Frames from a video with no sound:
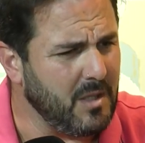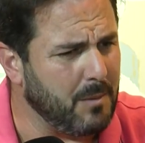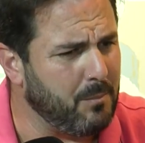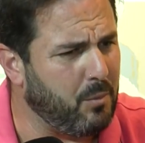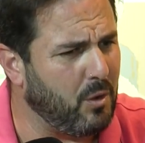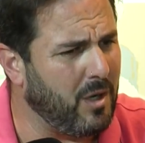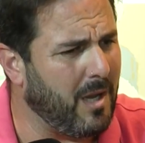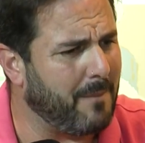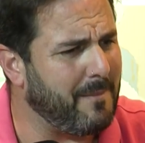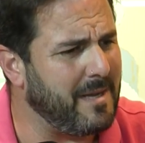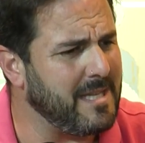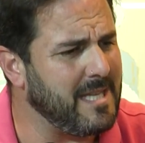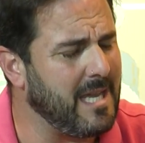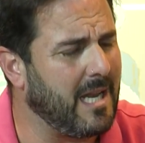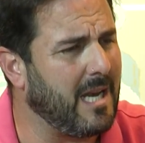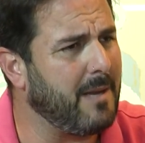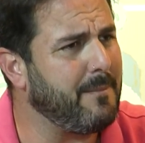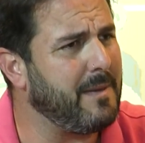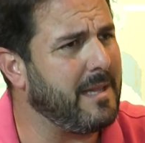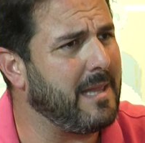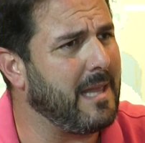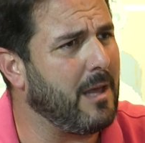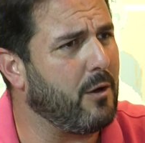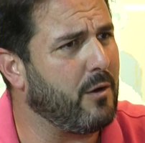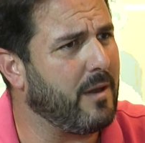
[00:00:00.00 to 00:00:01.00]
por la mañana,
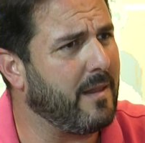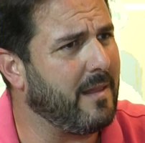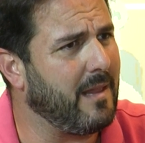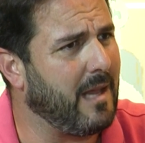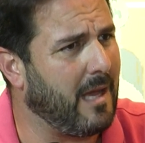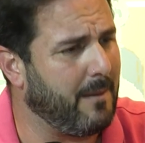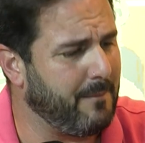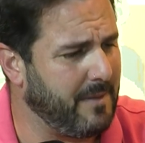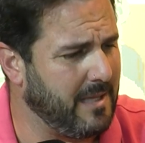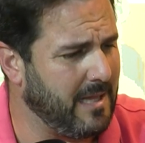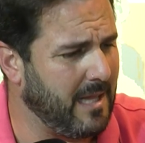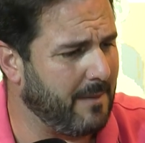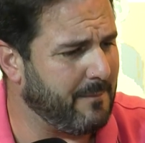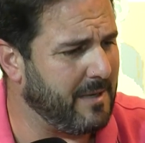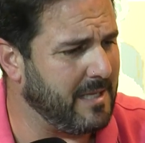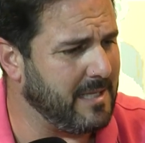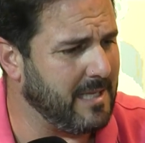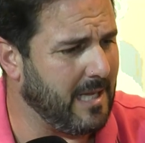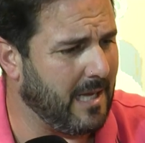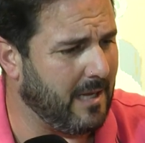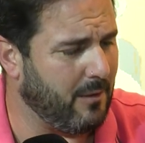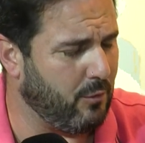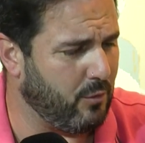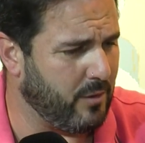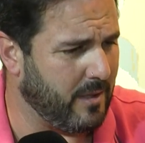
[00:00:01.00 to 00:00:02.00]
media hora, a media
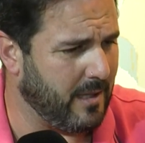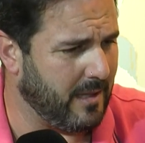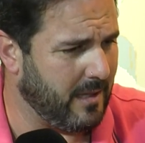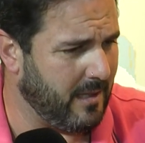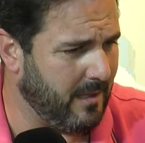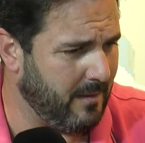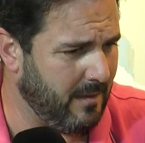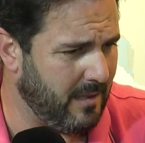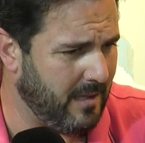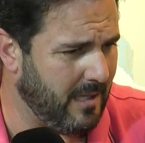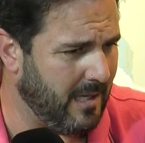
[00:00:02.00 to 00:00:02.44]
hora de,